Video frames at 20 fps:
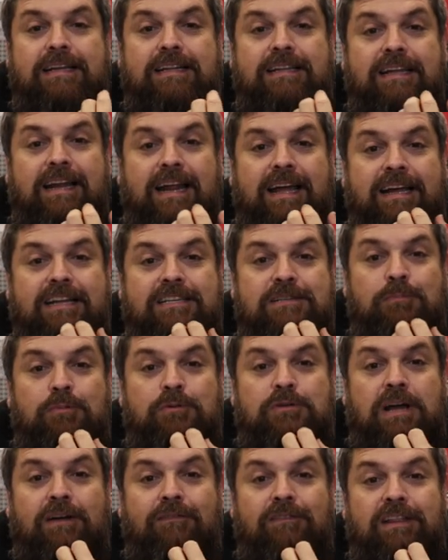direi che ci
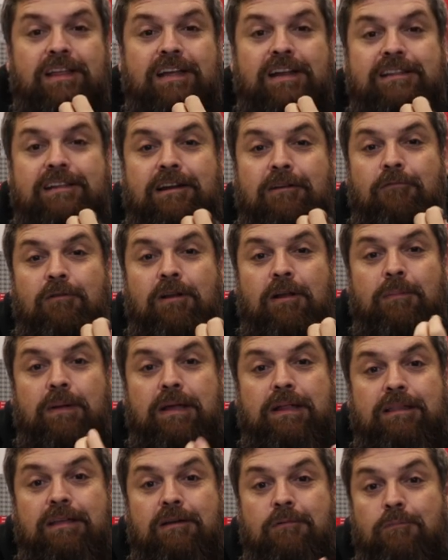possiamo vedere
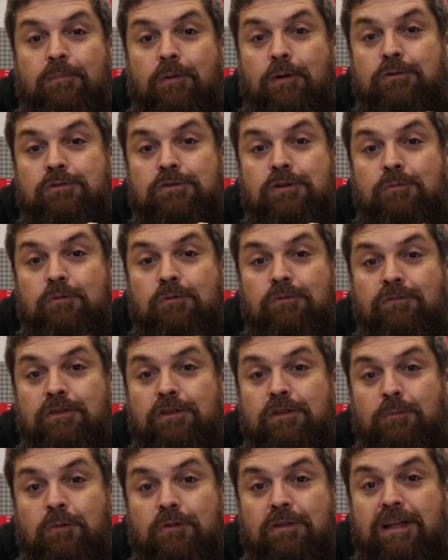tranquillamente a un prossimo
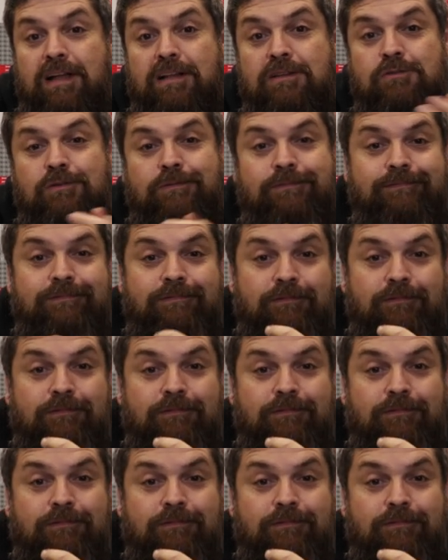videomontaggio.